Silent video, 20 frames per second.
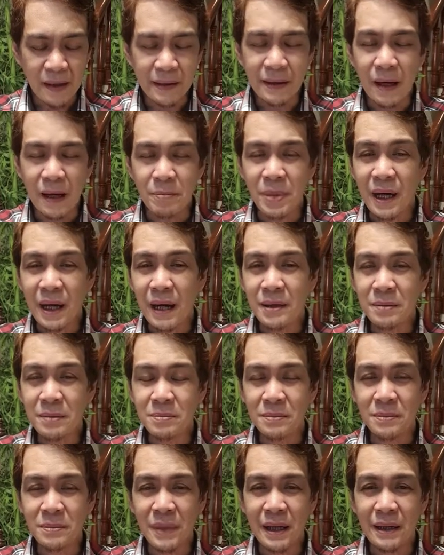kapag ka, uh,
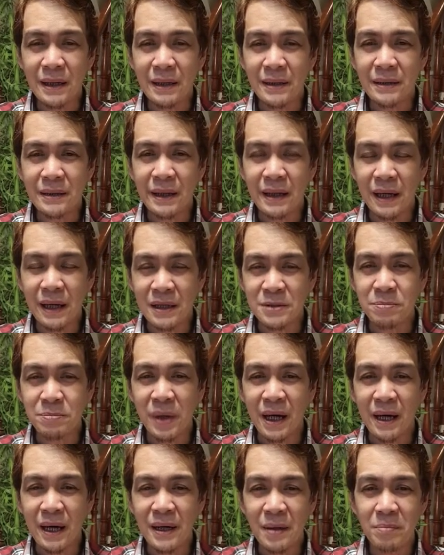ah,
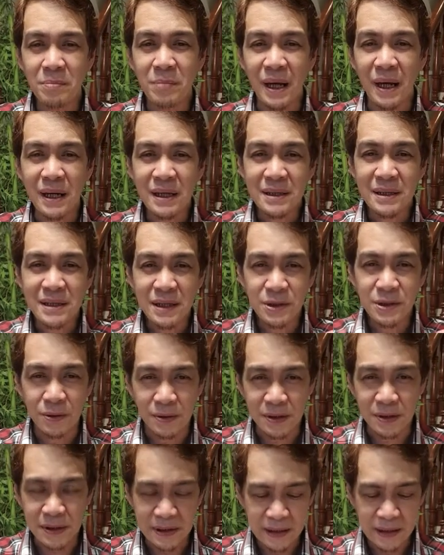nag-expect ka ng balik sa
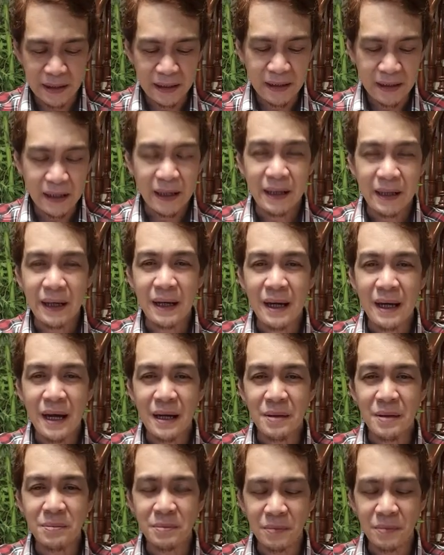Diyos, eh,
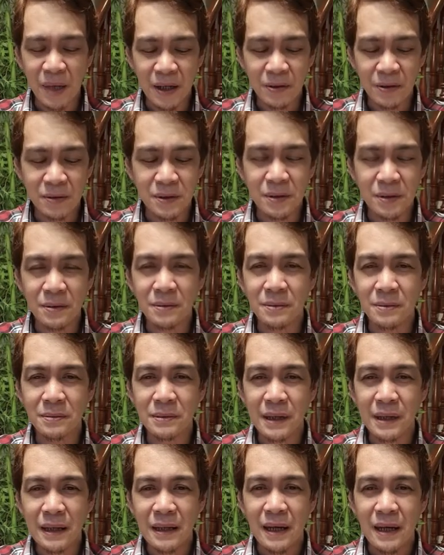kailangan meron yung
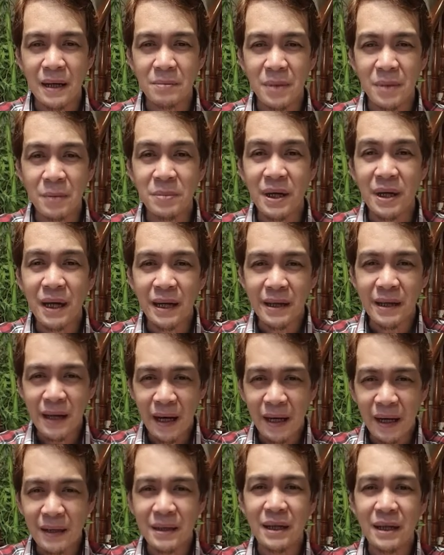uh, magbigay
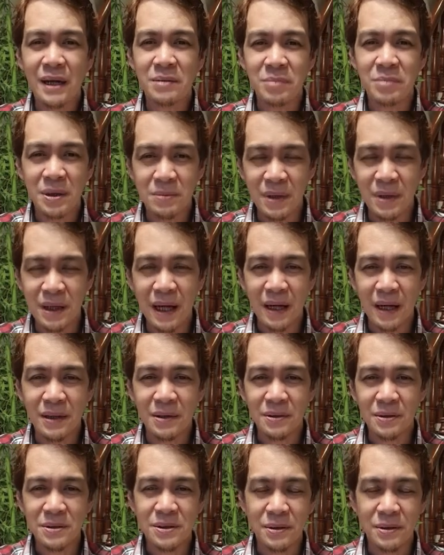ka at ikay bibigyan.
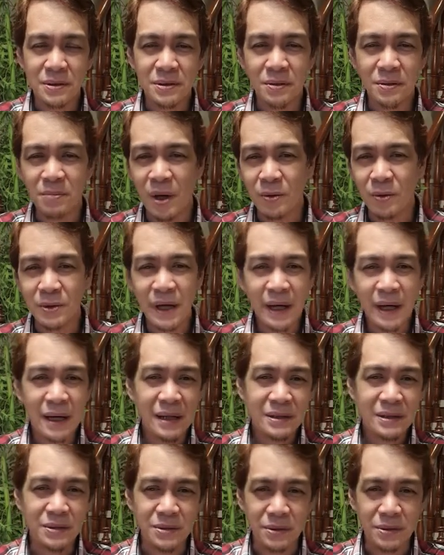No? So, so mauna
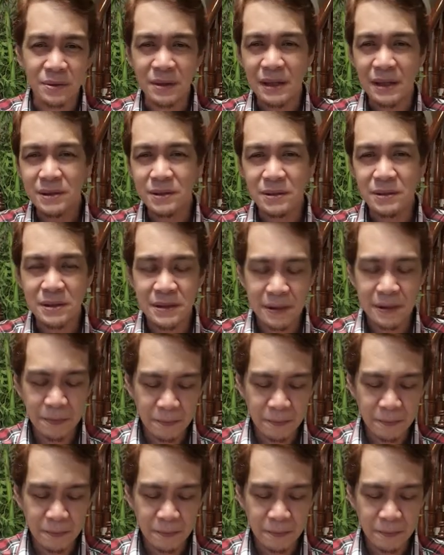ka, susunod ang Diyos